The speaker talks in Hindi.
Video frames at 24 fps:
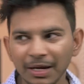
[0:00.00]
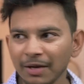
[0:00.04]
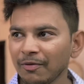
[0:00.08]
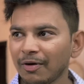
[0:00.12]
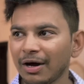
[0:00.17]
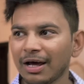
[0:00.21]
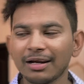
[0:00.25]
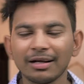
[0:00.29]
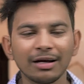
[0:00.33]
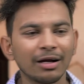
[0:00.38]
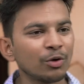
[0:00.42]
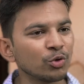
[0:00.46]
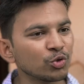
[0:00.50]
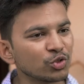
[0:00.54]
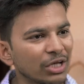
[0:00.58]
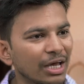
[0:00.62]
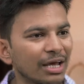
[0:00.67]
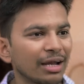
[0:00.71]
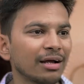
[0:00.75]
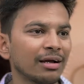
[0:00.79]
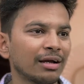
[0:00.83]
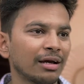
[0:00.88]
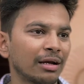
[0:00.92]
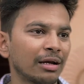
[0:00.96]
परिवार का
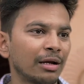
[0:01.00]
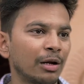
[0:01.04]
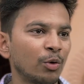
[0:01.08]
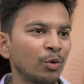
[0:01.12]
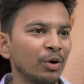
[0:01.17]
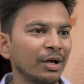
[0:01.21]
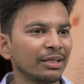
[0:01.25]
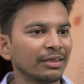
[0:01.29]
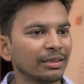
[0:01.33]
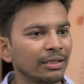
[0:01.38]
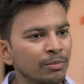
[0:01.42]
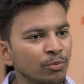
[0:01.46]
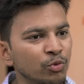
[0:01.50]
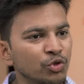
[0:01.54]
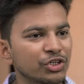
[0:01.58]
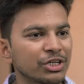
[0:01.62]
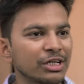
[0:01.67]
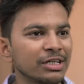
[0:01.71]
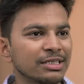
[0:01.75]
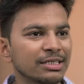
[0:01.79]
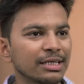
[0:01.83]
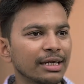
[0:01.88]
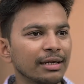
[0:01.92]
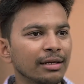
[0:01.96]
गुजारा कर रहा होगा इतनी
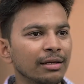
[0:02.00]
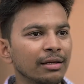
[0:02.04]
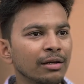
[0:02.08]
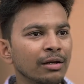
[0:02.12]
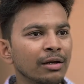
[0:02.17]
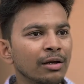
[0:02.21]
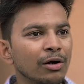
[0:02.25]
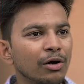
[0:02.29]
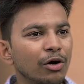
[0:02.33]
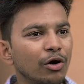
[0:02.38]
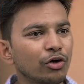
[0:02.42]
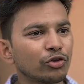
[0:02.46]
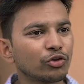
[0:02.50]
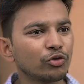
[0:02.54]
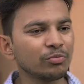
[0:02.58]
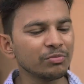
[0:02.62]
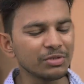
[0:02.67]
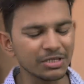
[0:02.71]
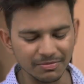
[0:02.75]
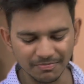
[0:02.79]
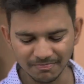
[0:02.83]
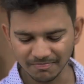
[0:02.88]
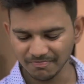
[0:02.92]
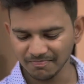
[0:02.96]
मुश्किल से और
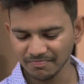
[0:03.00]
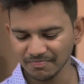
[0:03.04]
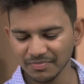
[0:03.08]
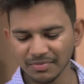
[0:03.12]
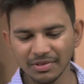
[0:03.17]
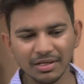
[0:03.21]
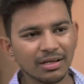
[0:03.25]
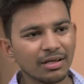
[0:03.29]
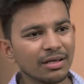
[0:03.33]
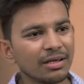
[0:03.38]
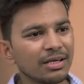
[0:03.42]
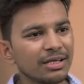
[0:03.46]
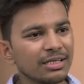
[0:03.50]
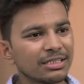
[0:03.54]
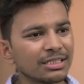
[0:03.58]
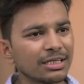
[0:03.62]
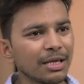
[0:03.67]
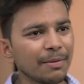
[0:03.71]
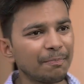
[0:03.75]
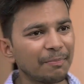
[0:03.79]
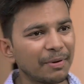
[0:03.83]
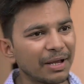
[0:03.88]
तुमने इसके